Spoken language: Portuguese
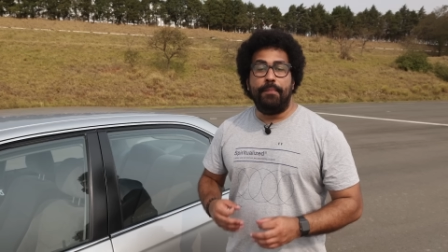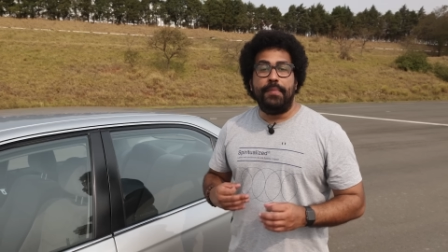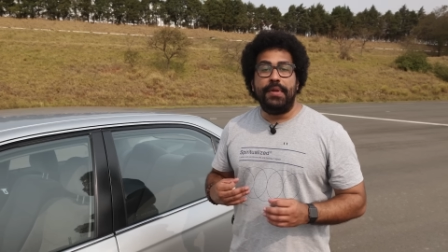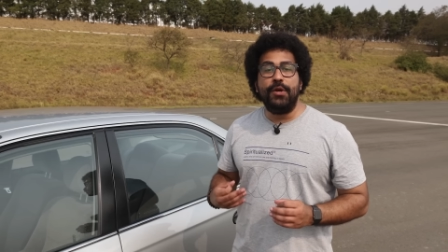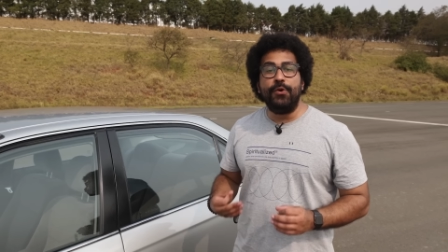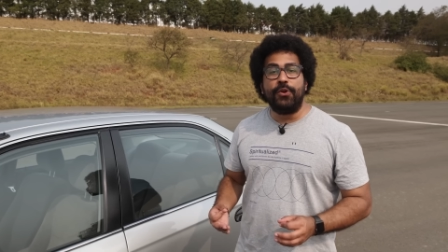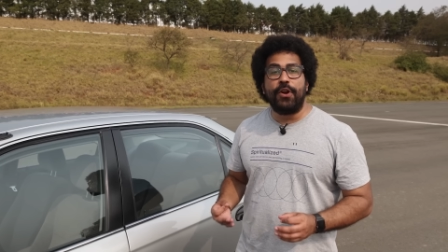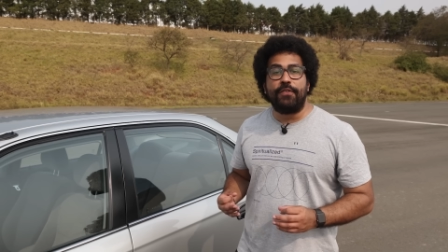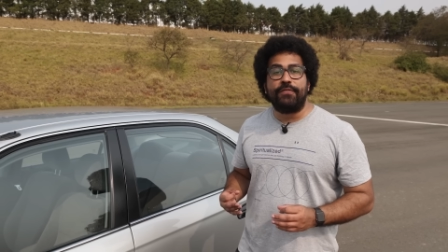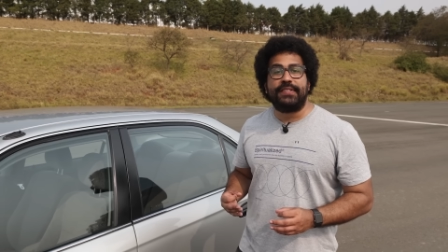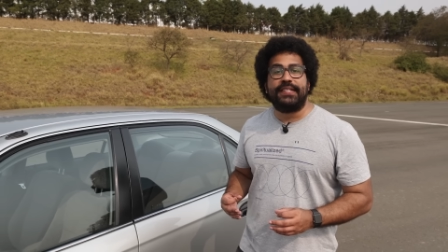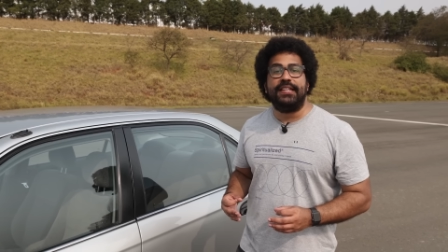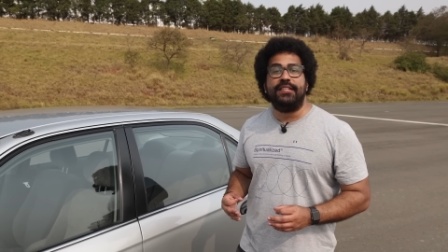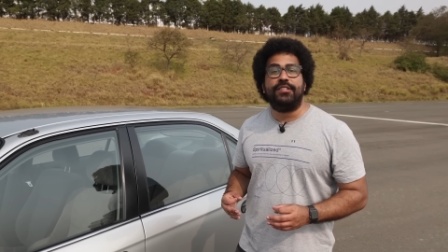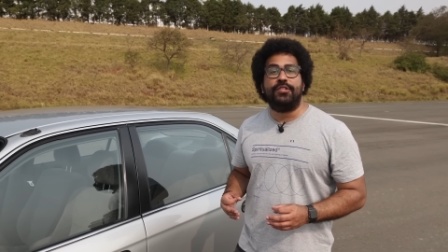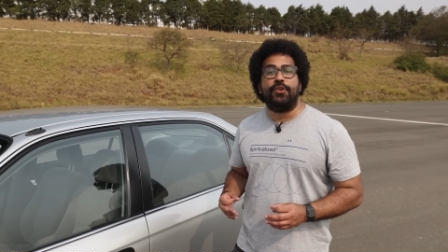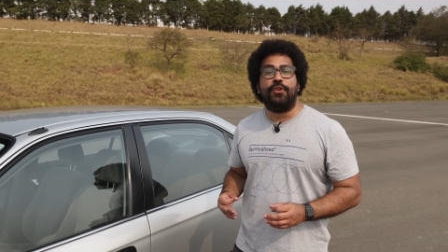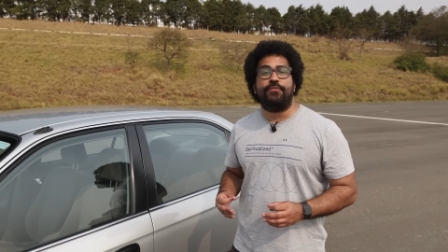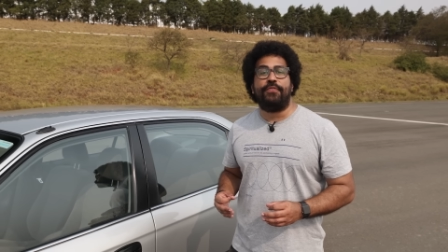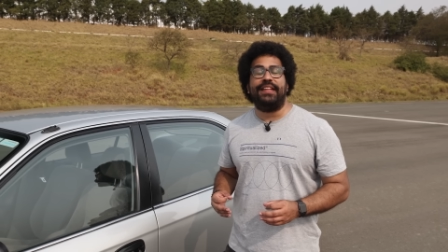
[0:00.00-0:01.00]

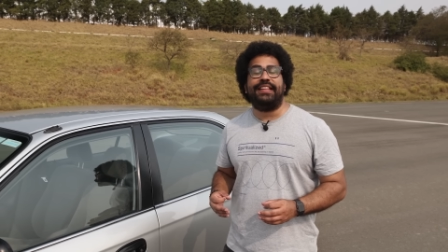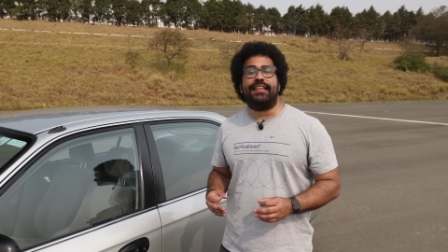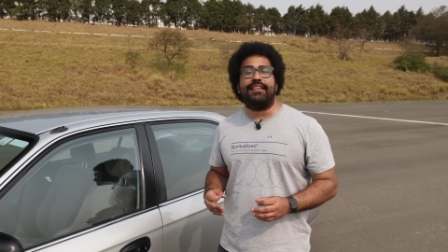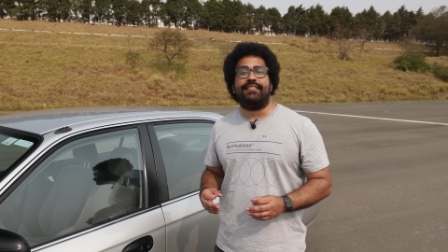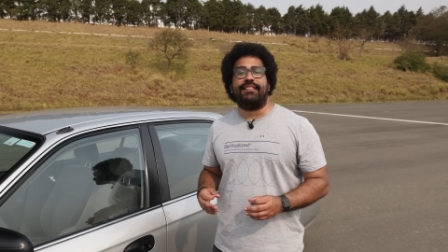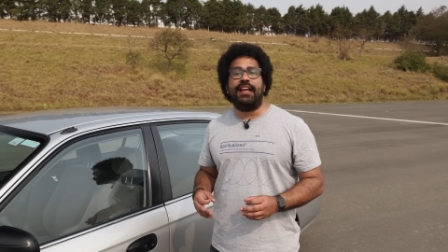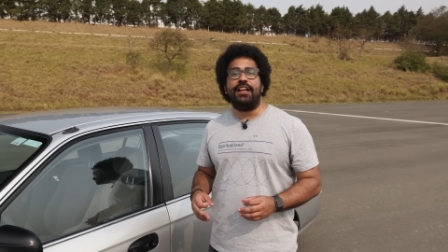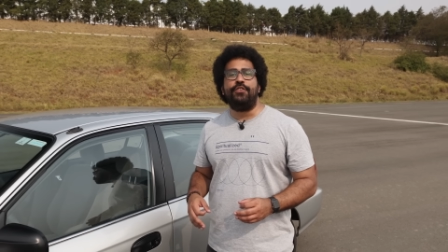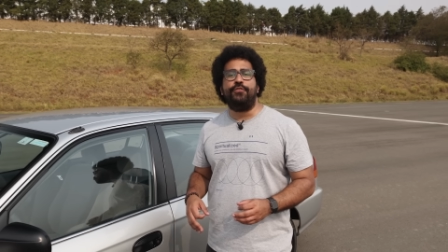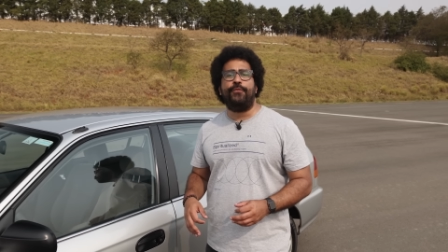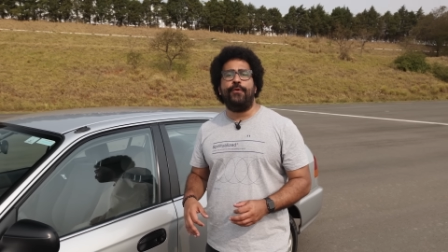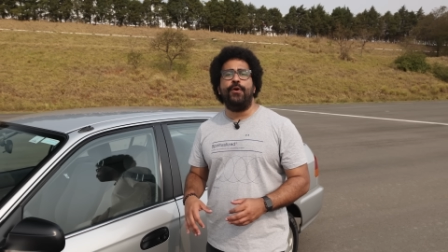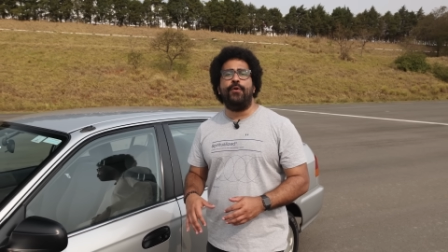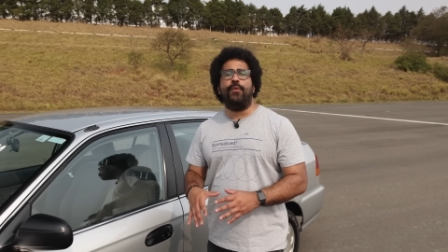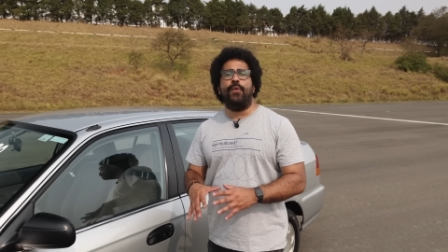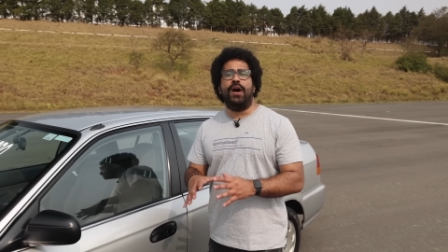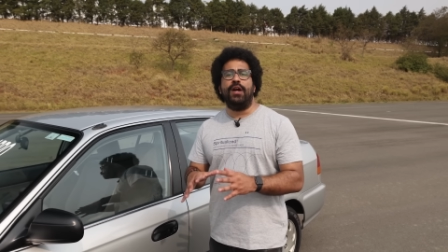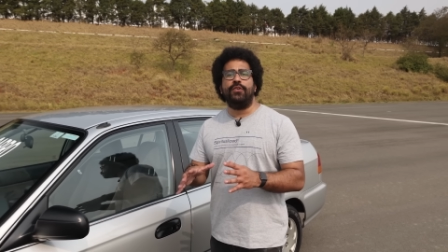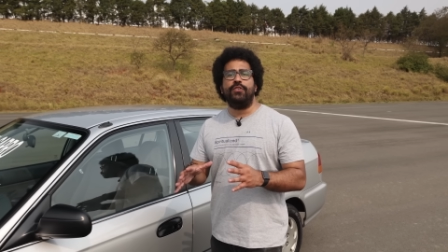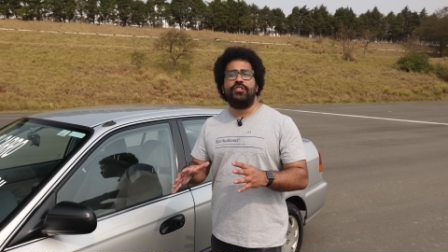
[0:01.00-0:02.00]
1997 foi
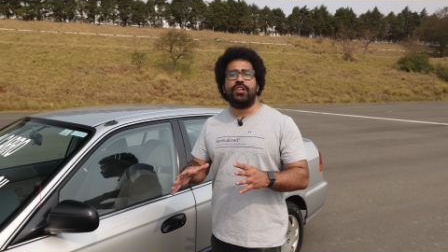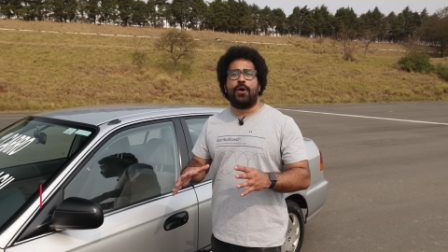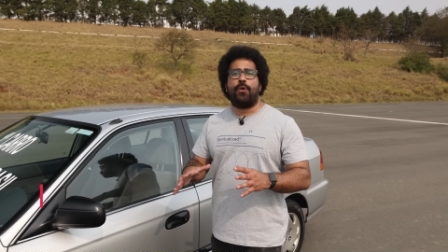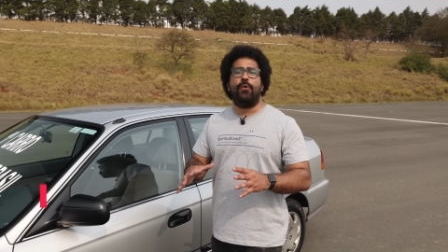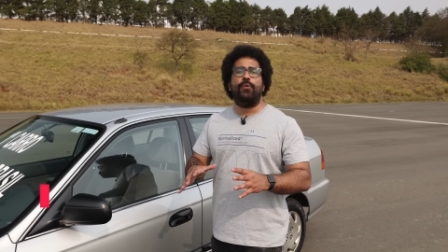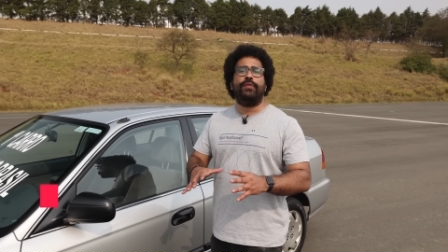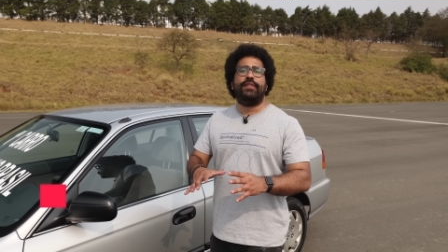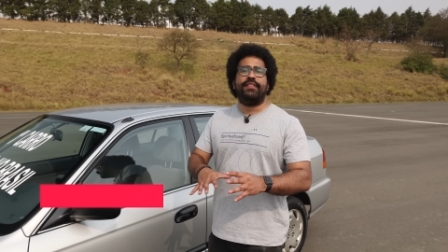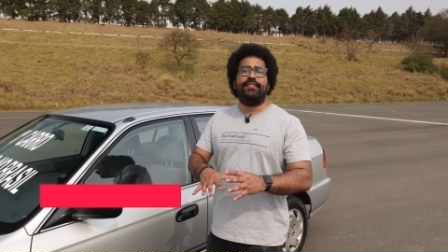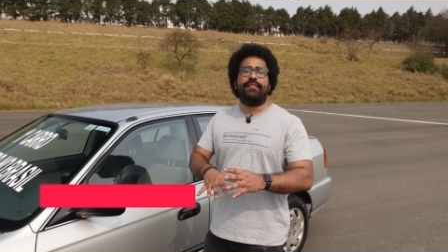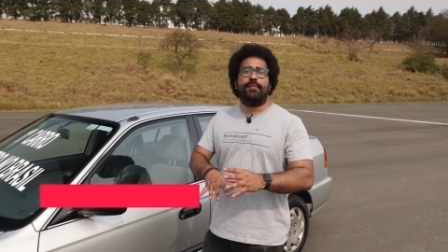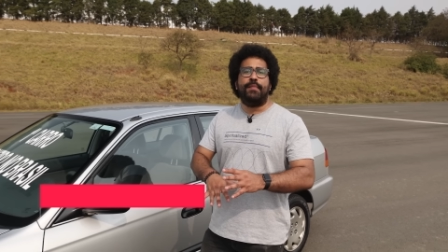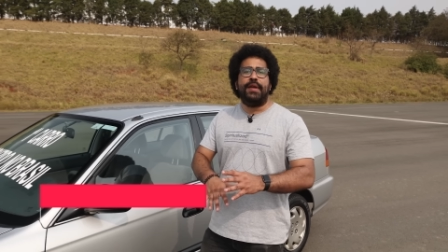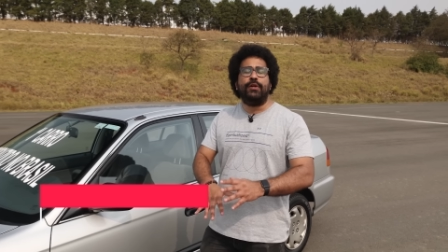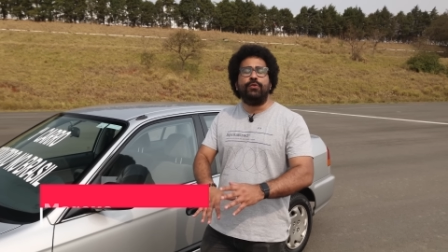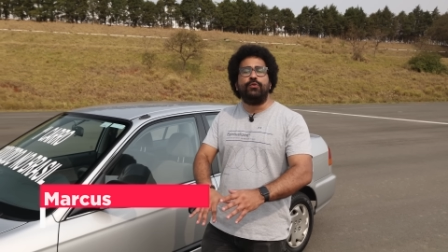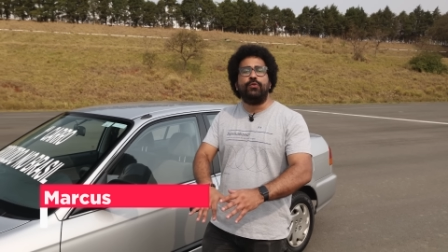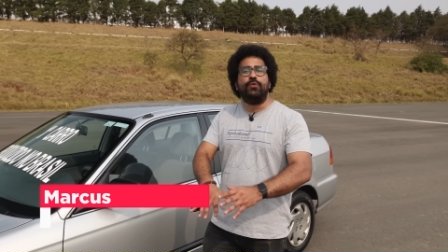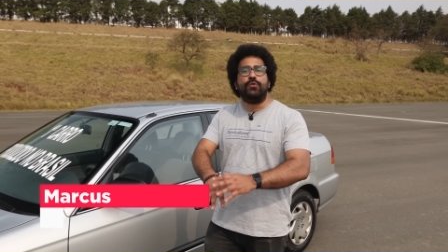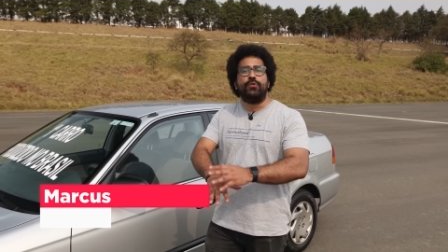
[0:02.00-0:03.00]
um ano de
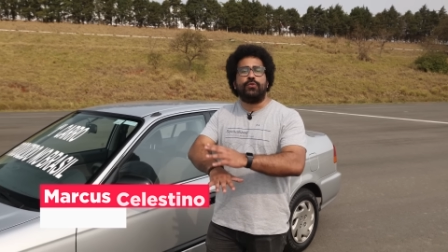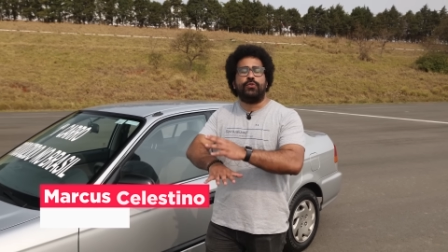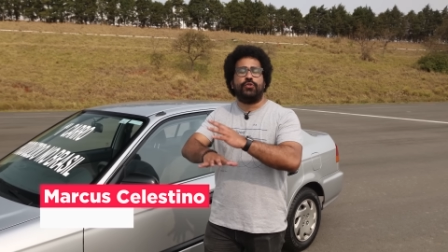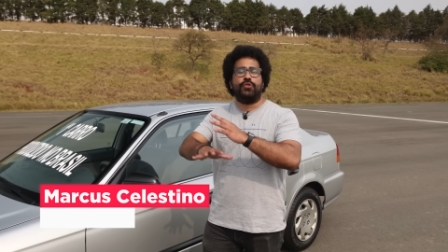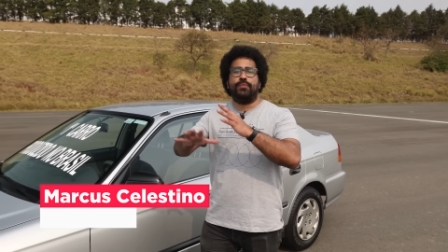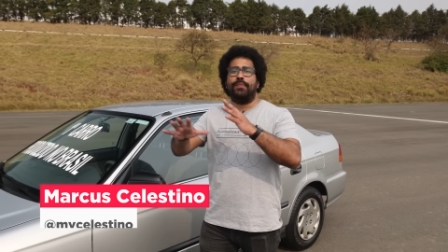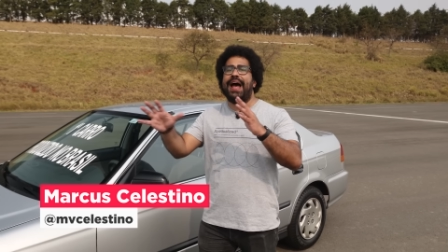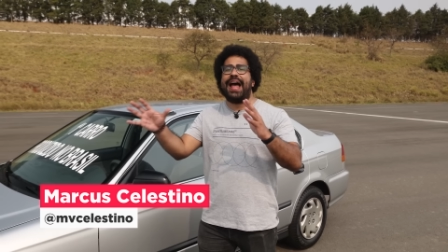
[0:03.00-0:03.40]
acontecimentos